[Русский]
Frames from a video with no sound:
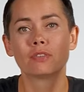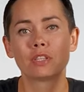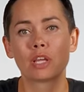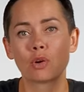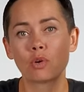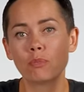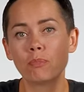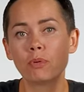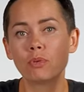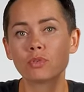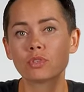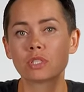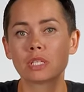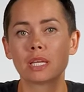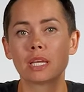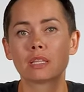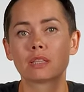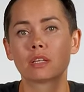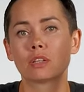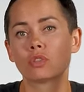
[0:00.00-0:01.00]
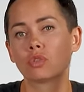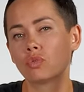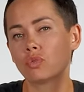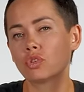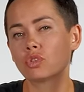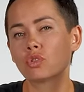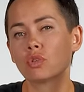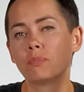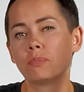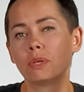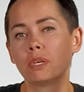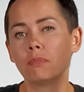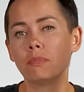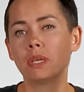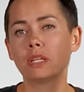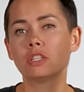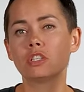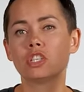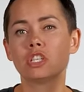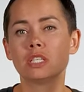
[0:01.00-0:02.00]
Второй плюс – это то, что
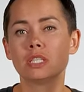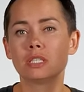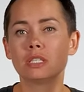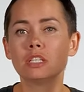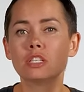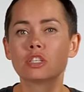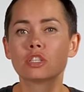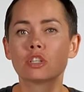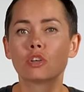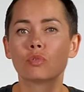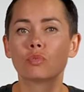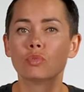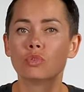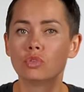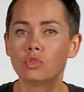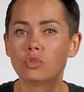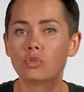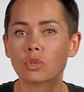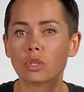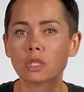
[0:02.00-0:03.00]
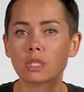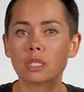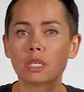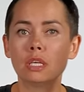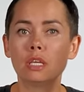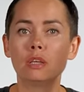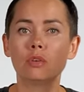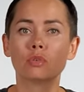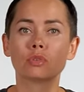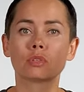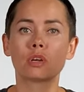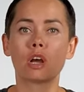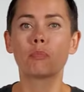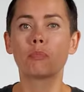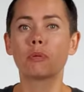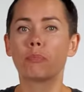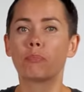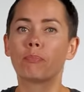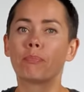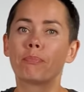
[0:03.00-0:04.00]
пигмент частично уйдет, и он
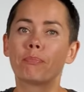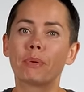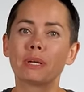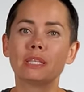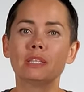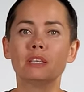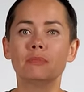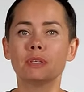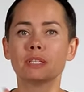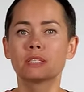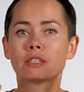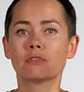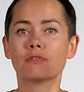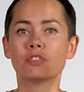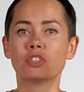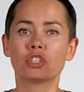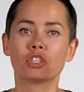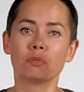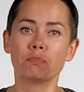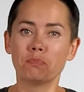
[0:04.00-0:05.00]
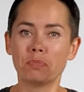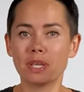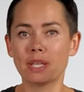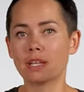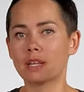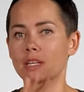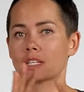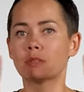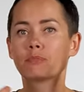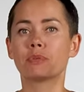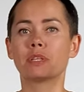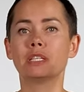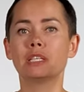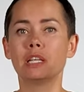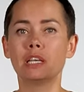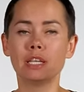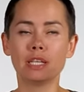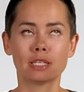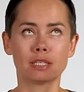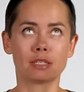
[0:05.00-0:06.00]
бы поднимется выше,
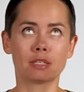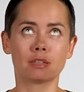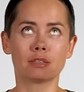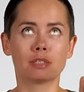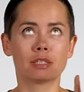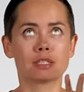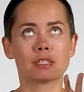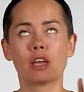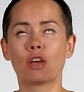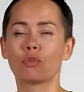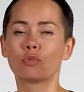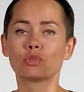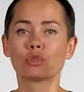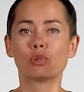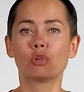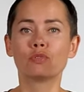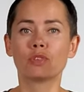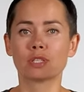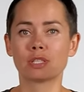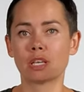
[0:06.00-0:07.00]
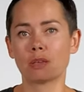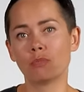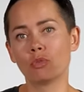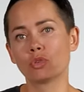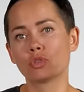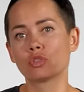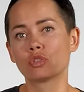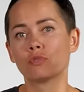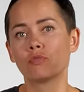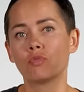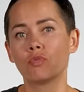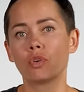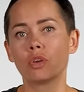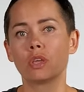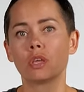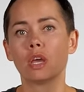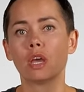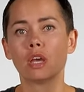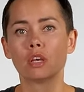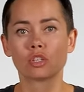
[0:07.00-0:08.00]
перераспределится, не знаю, условно займет
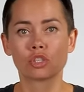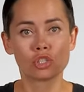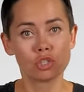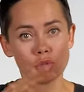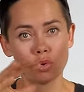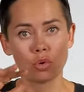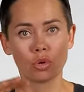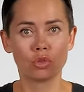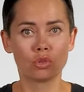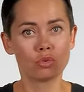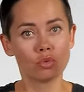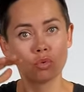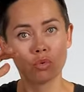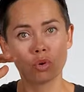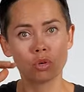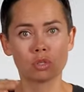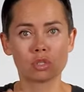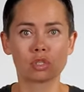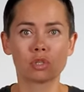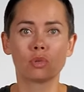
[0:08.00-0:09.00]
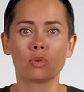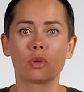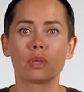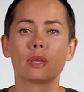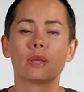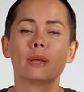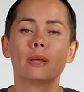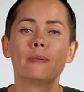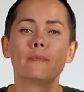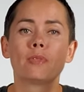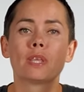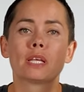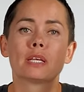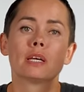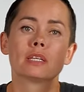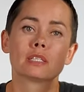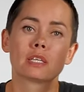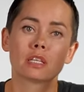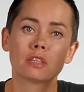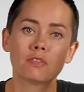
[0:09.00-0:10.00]
свой слой, другой слой.
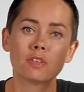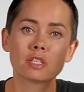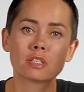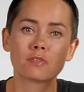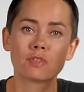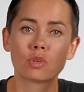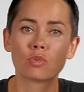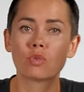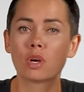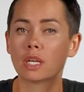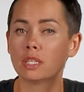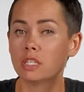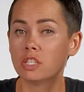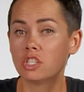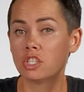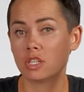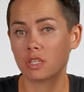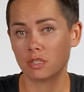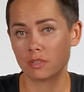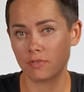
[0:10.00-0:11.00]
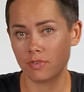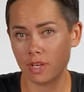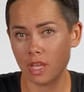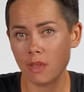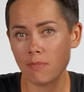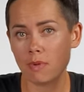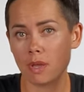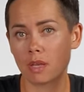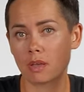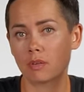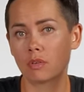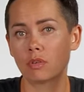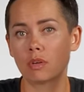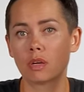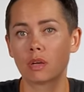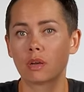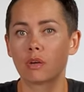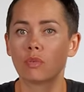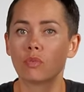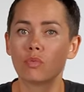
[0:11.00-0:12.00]
А, соответственно, уходить через время
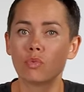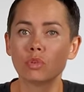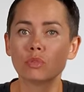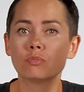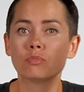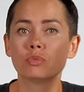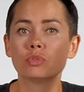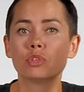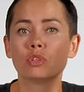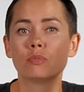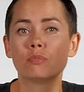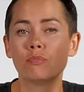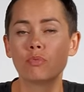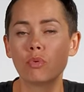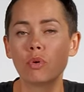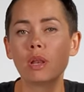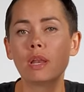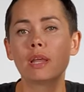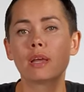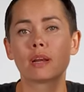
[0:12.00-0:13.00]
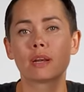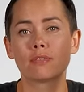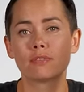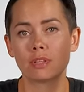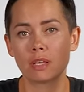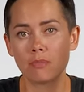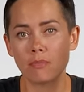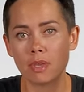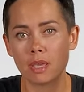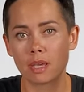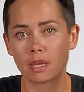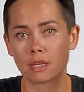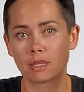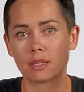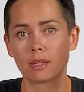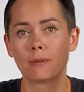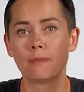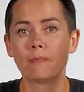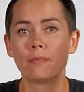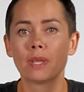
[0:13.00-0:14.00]
а, он будет более
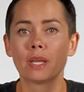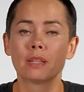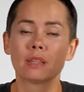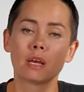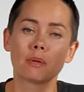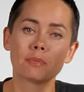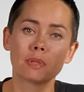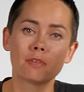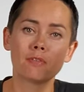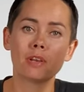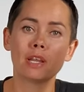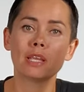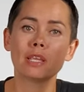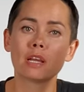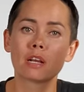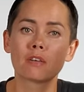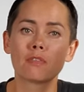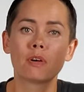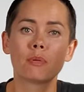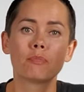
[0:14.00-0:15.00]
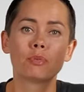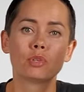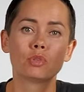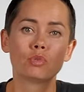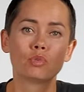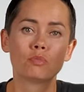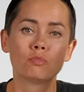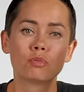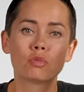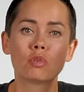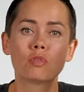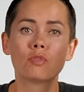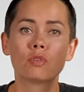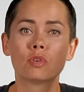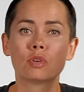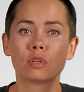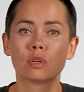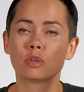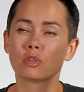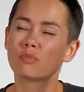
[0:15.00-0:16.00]
равномерно. На обновление к вам придут брови
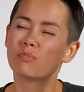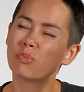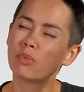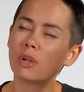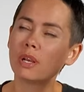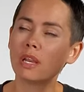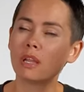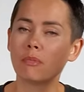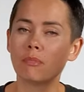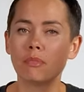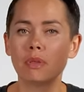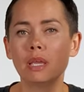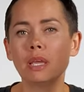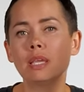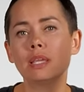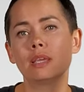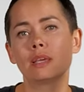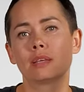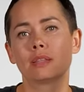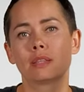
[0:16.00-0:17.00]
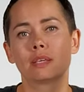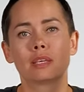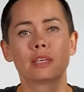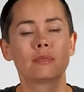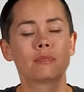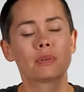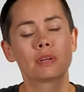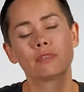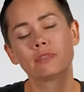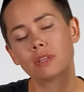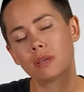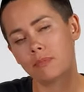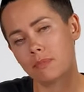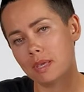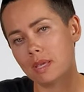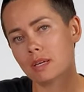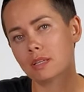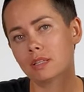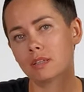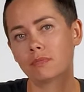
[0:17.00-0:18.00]
э, с более-менее таким
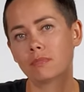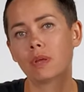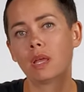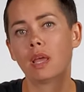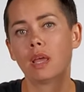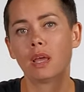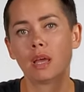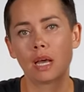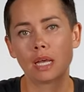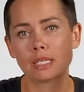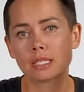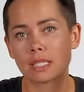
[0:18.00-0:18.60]
равномерным освещением